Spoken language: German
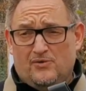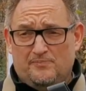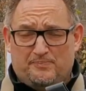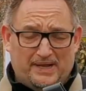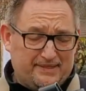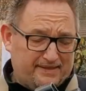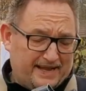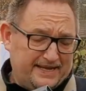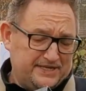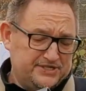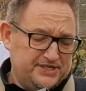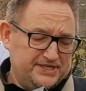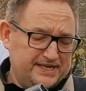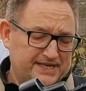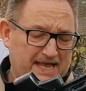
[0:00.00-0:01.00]
und passt
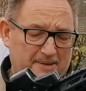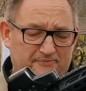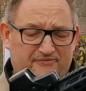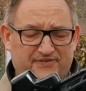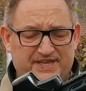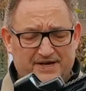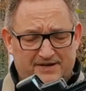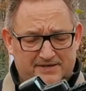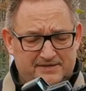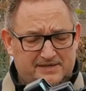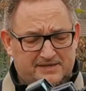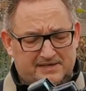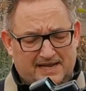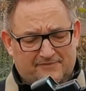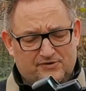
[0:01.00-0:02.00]
eigentlich in jede M4.
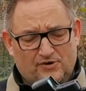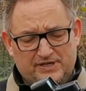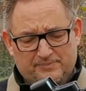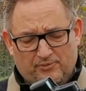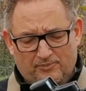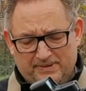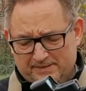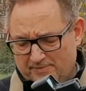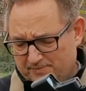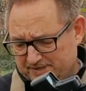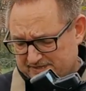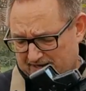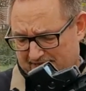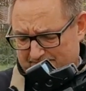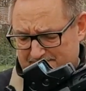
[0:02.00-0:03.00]
Da haben wir noch nie Probleme
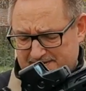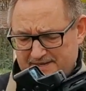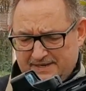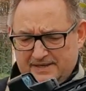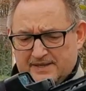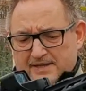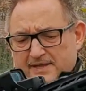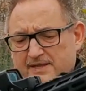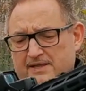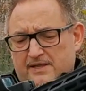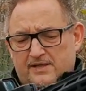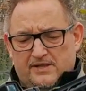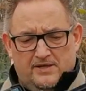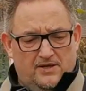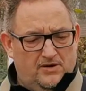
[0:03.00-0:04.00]
mit gehabt.
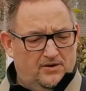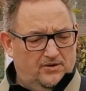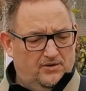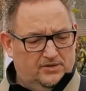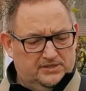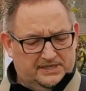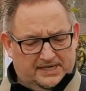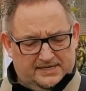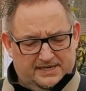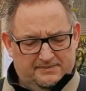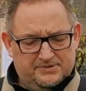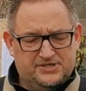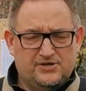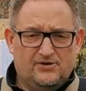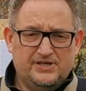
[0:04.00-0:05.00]
Und dann
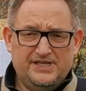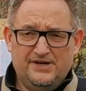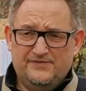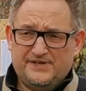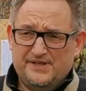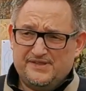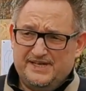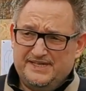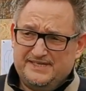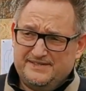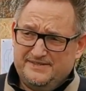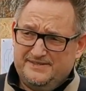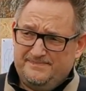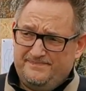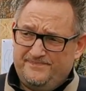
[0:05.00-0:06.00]
habe ich noch hier auf der
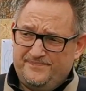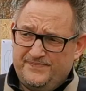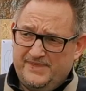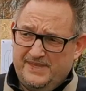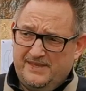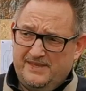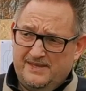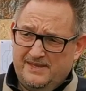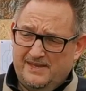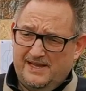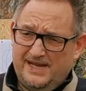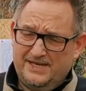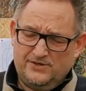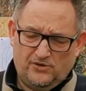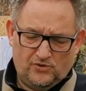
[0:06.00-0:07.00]
Seite
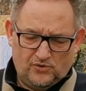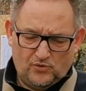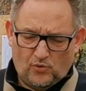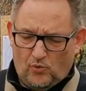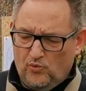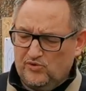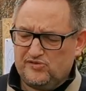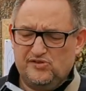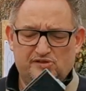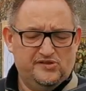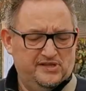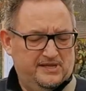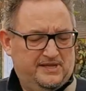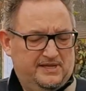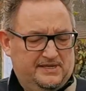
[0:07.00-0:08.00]
ein
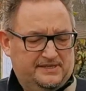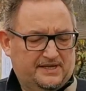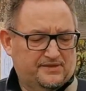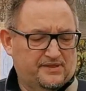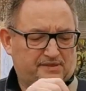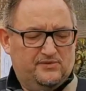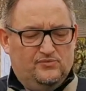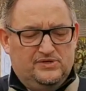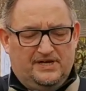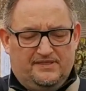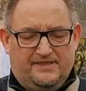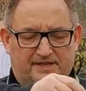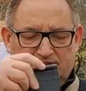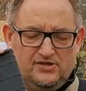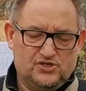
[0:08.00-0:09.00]
großes, das ist ein
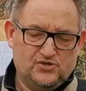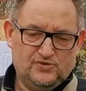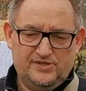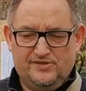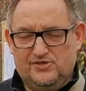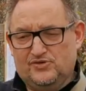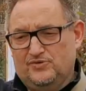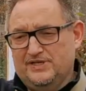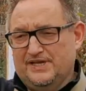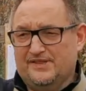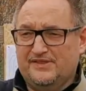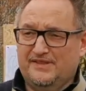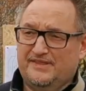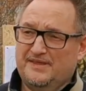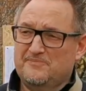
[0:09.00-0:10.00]
160 Schuss. Entschuldige,
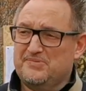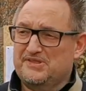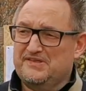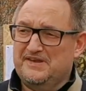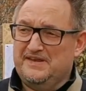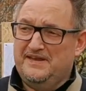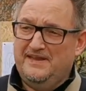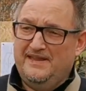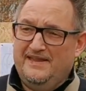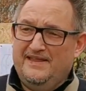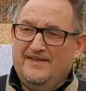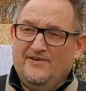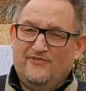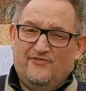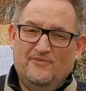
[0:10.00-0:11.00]
dass ich jetzt hier ein bisschen
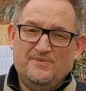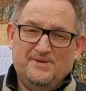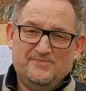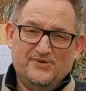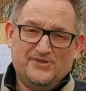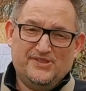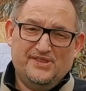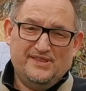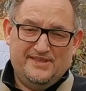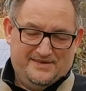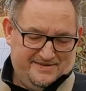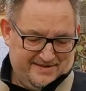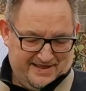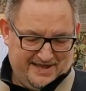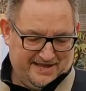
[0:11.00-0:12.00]
fummeln muss,
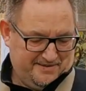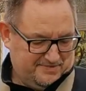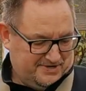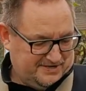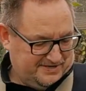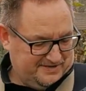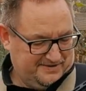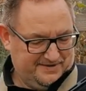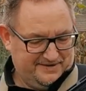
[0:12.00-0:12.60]
aber